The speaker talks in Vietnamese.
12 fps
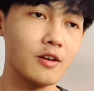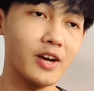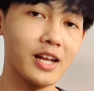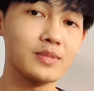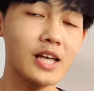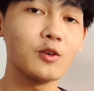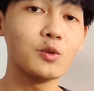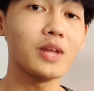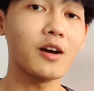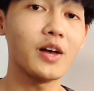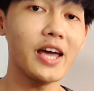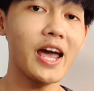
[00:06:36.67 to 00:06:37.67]
vậy làm sao chúng
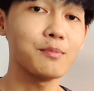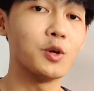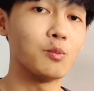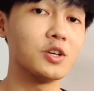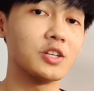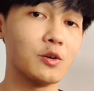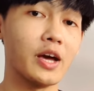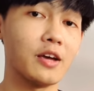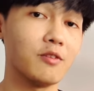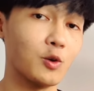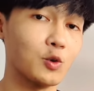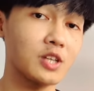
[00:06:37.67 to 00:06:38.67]
ta có thể áp dụng được điều
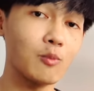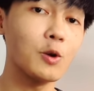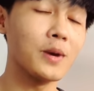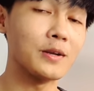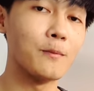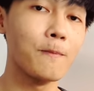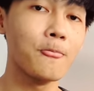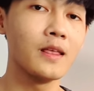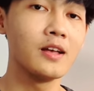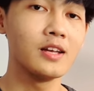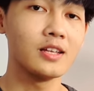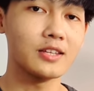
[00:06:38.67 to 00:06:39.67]
này vào cuộc sống của mình
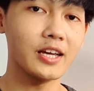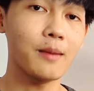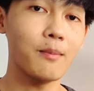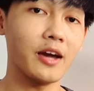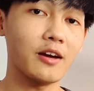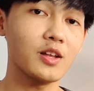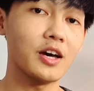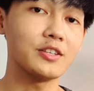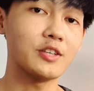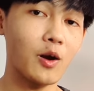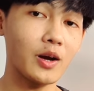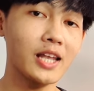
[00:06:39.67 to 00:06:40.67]
thì các bạn có thể
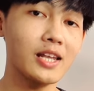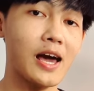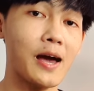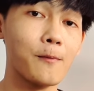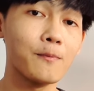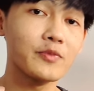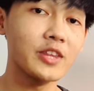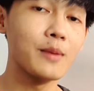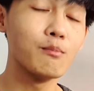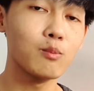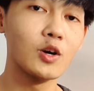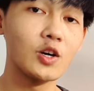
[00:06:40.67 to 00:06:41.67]
chọn cách là
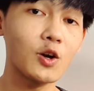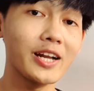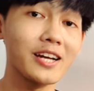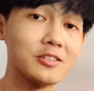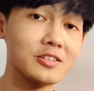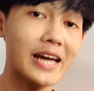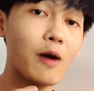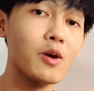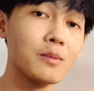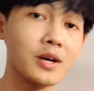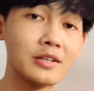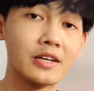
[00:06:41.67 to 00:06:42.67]
tìm một người có năng lượng cao
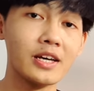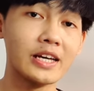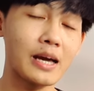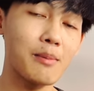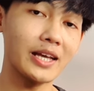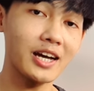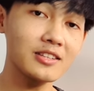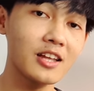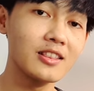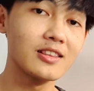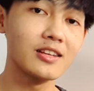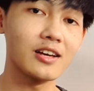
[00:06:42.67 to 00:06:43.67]
hơn mình các bạn nhắn
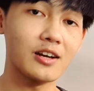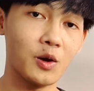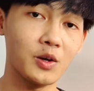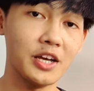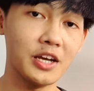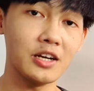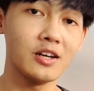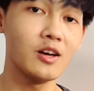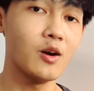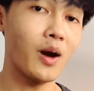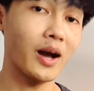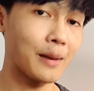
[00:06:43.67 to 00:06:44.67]
tin gọi điện
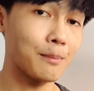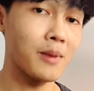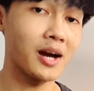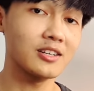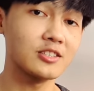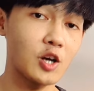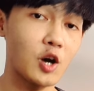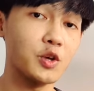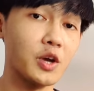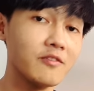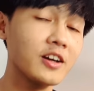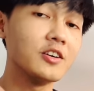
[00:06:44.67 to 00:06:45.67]
hoặc gặp mặt trò
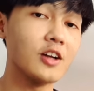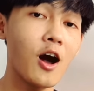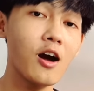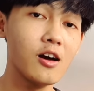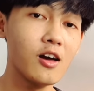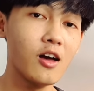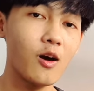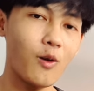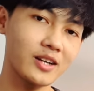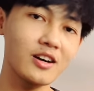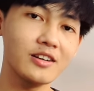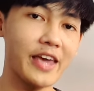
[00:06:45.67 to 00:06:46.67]
chuyện với người đó
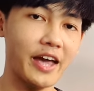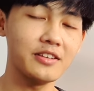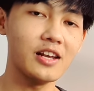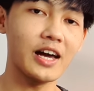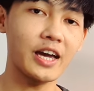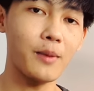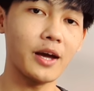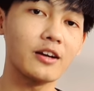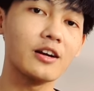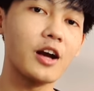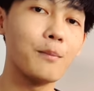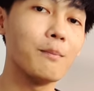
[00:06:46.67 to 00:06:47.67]
hoặc đơn giản chỉ là các bạn
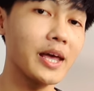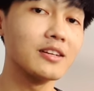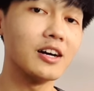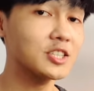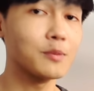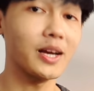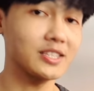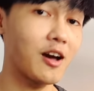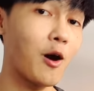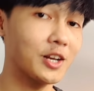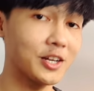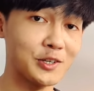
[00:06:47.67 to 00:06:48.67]
comment ở trên mạng xã
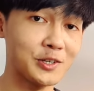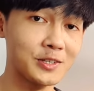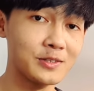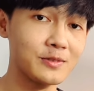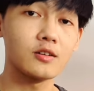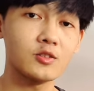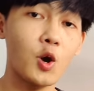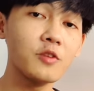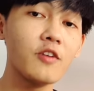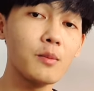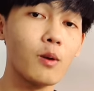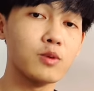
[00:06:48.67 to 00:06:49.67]
hội là được đối
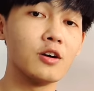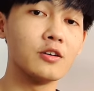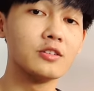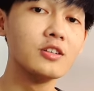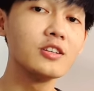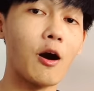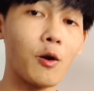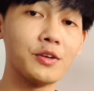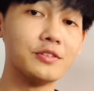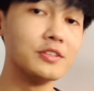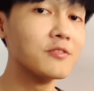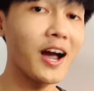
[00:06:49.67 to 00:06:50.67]
với một người hướng
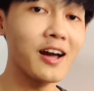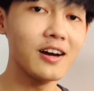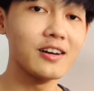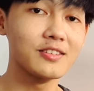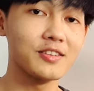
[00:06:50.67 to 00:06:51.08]
nội như văn á